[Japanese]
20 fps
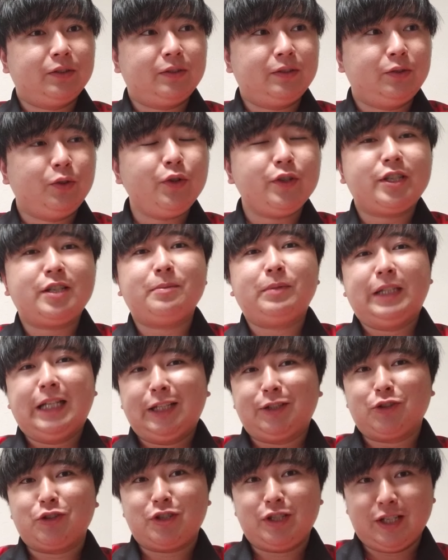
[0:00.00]
どういうチームになっ
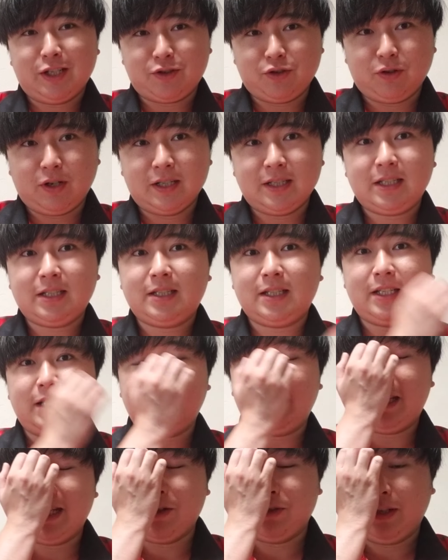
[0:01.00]
てほしいでしょうかぜひぜひ
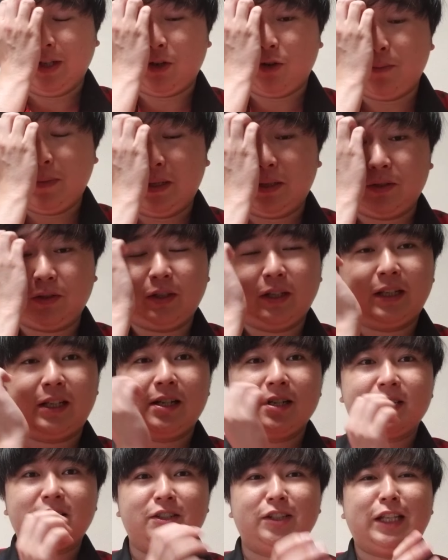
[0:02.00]
意見をね、コメントとかで聞
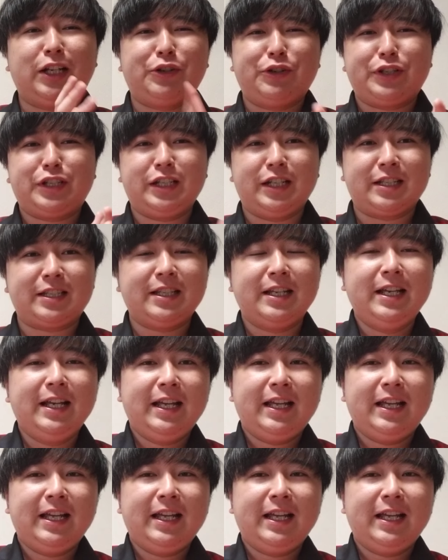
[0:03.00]
かせてくれたら嬉しいです。